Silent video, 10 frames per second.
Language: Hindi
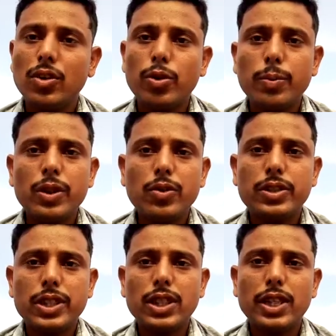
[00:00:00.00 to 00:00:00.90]
कोई भी
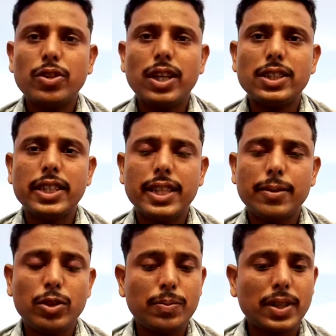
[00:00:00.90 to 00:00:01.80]
क्वेश्चन का जो आंसर है
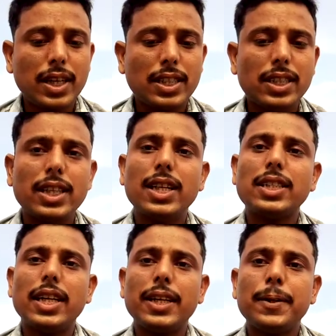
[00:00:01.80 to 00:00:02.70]
वो इस प्रकार से देना
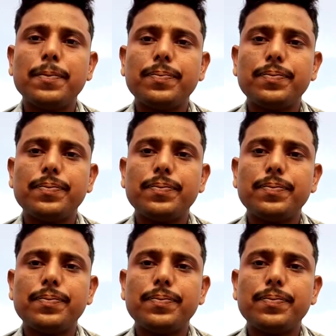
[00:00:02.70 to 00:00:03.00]
चाहिए